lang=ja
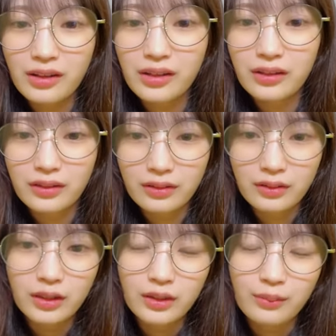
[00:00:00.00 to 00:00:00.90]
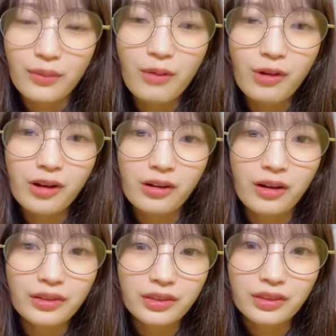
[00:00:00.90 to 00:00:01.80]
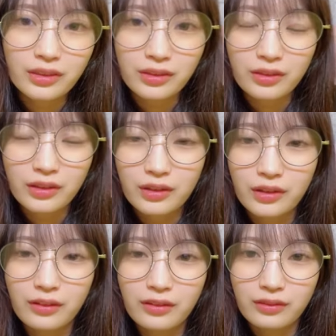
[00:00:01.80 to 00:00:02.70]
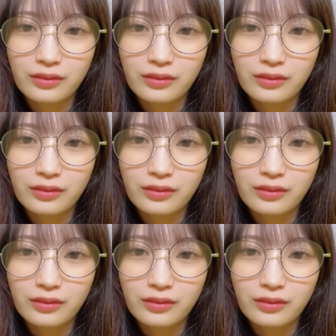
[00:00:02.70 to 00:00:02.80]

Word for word: ね、ママが貼ってた。